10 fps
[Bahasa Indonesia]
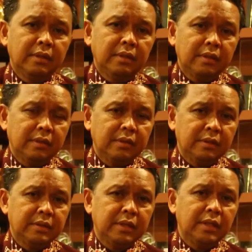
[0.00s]
Uh, dan
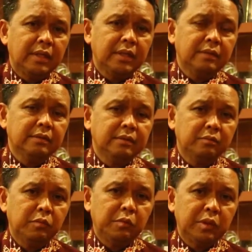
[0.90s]
saya yakin
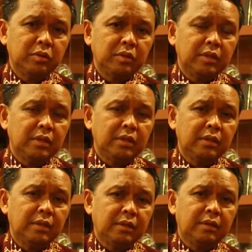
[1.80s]
memasuki
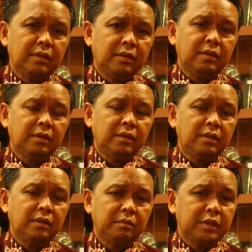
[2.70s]
uh,
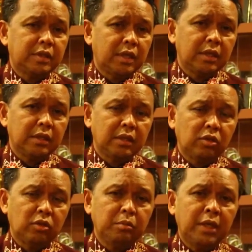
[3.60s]
masyarakat
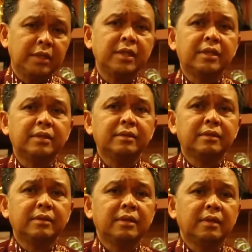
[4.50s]
ekonomi ASEAN,
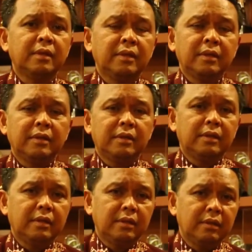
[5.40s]

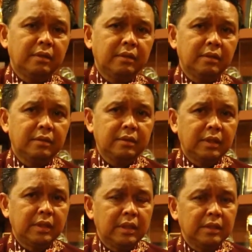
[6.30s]
eh, saya
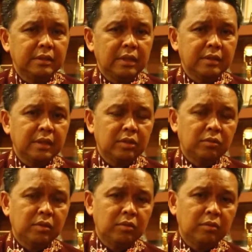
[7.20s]
kira salah satu
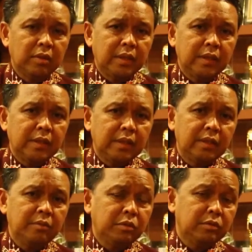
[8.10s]
keunggulan kita
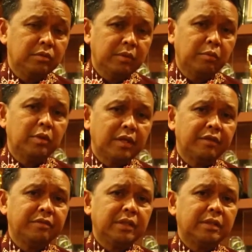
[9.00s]
adalah bonus
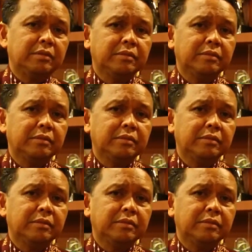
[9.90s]
demografi itu.